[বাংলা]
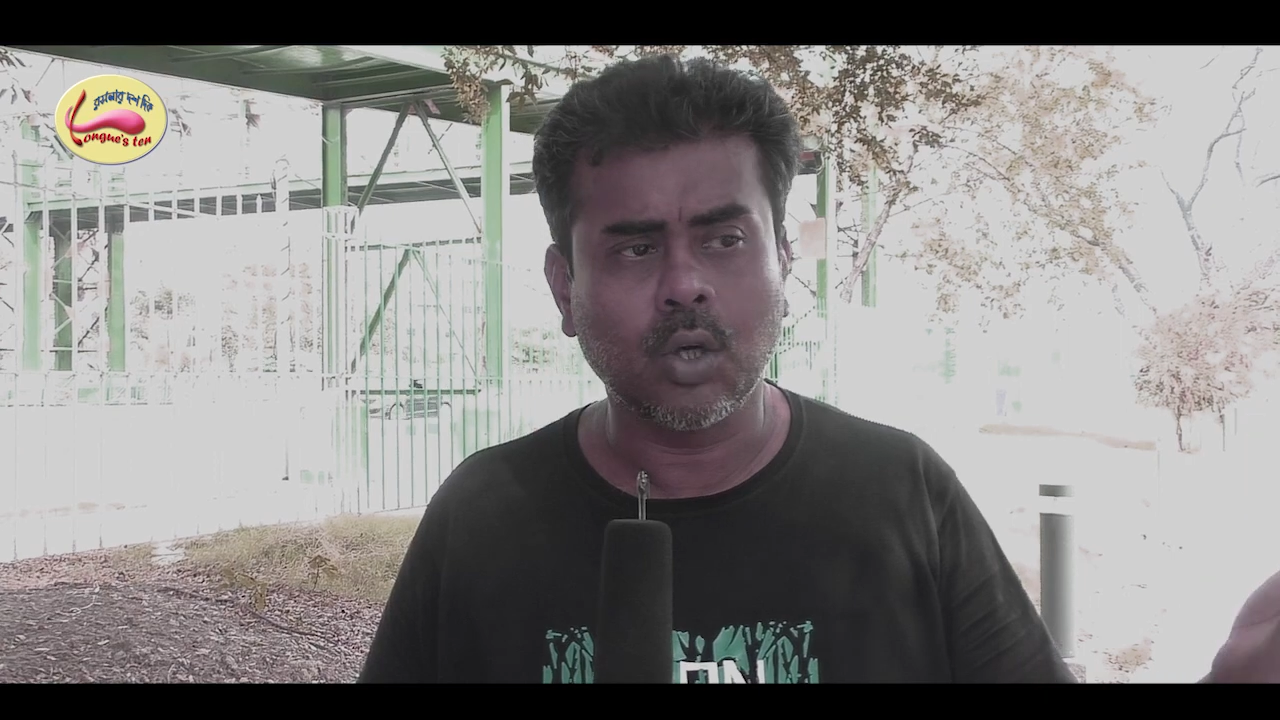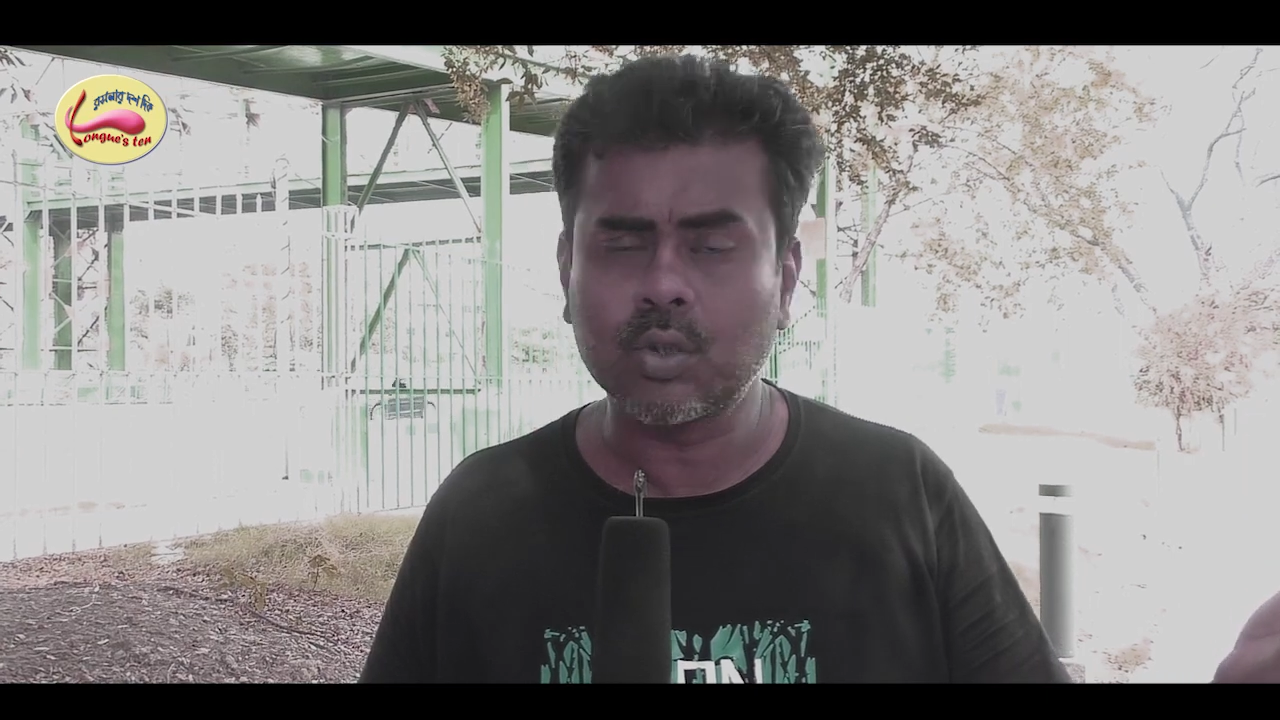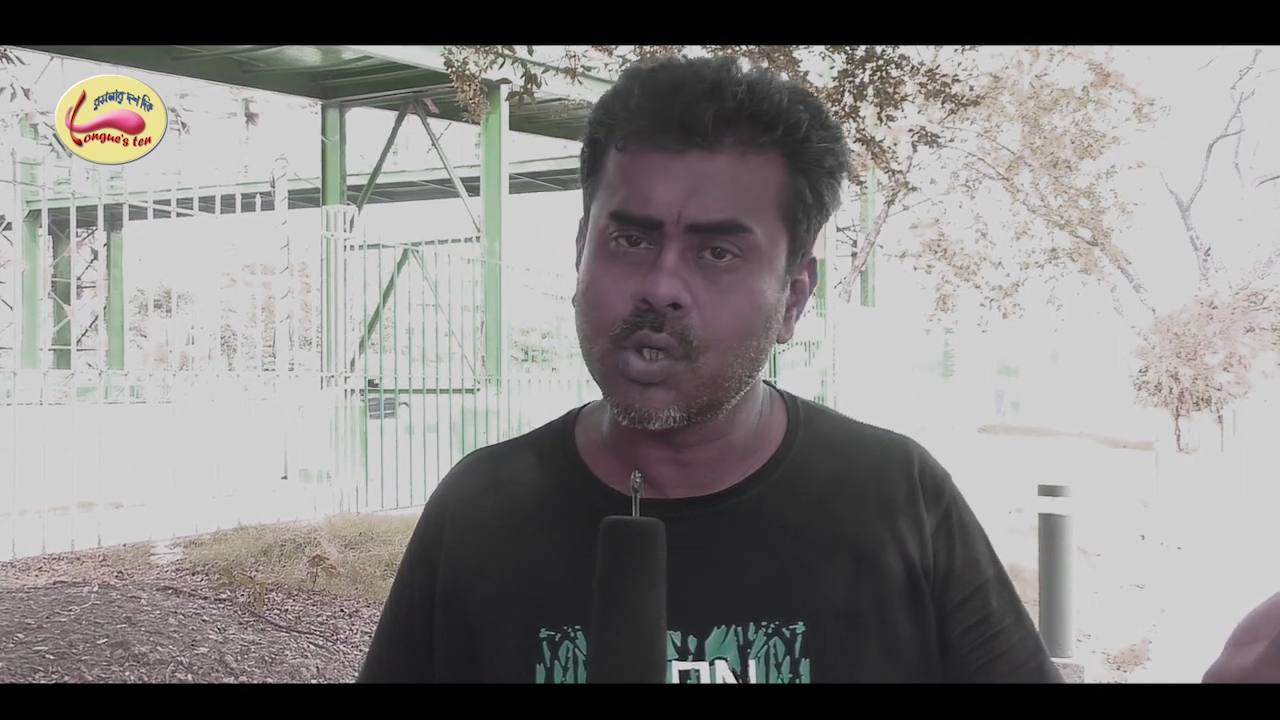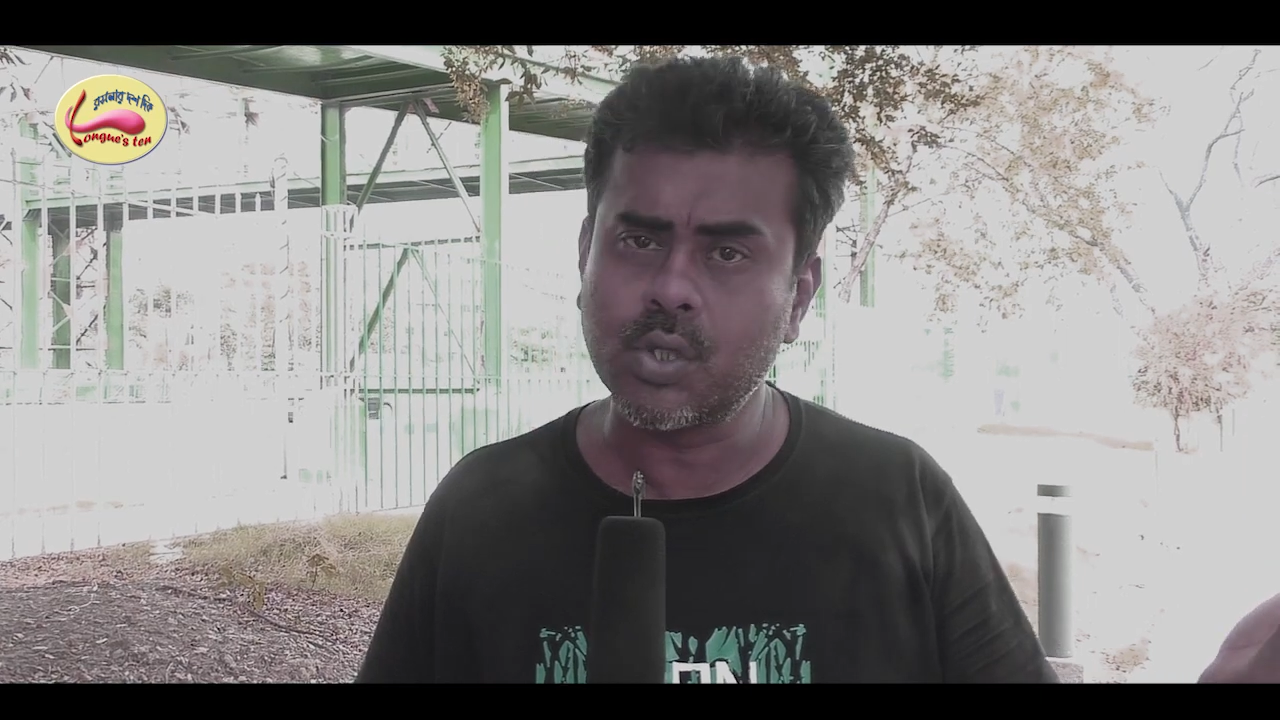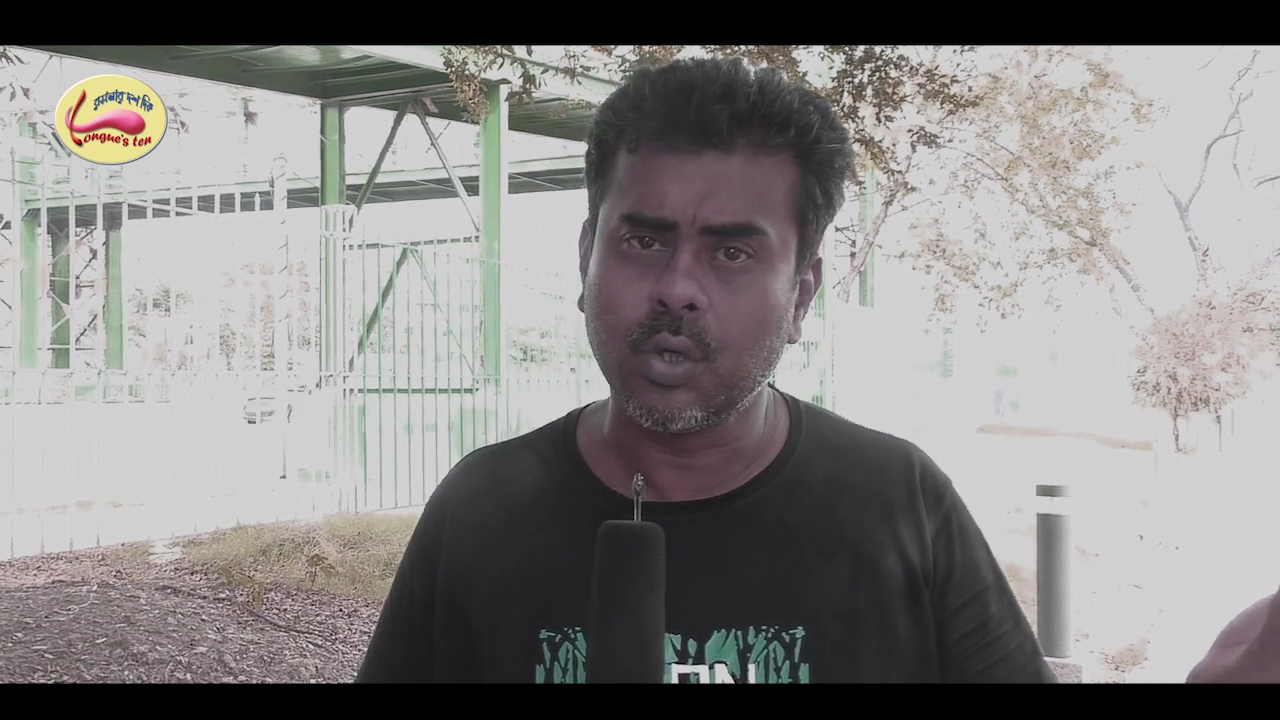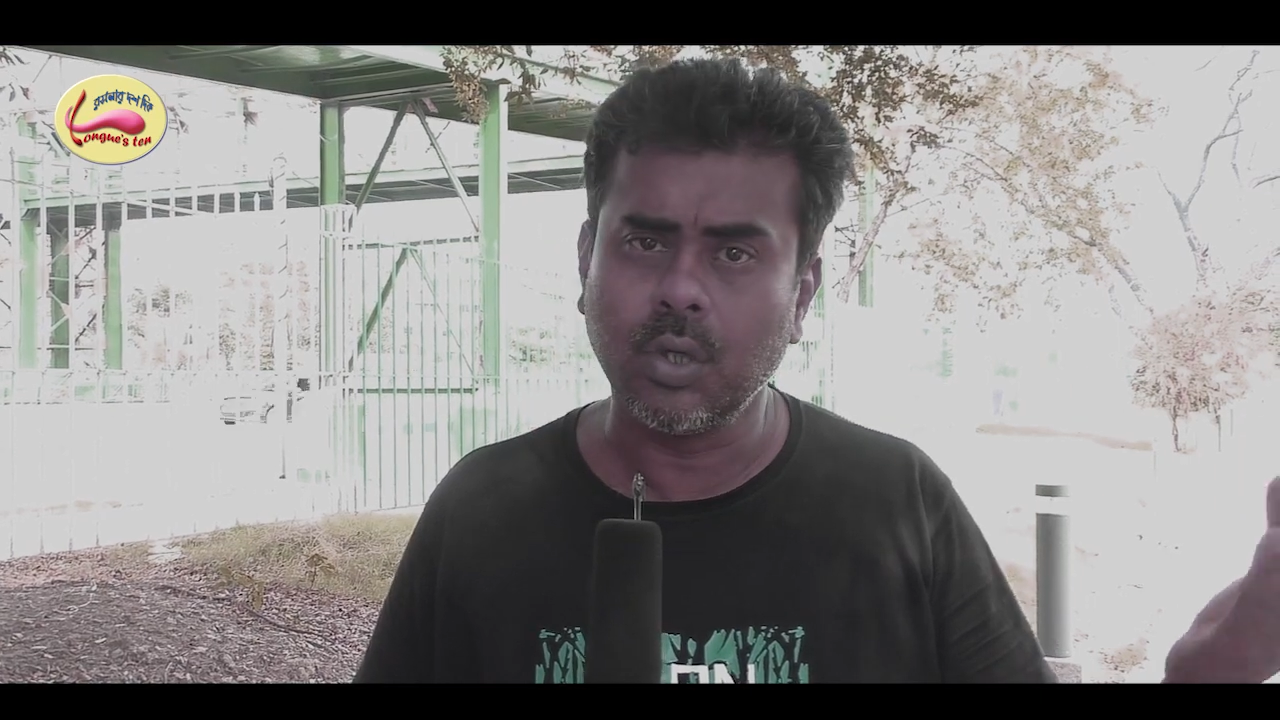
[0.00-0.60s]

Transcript: অথচ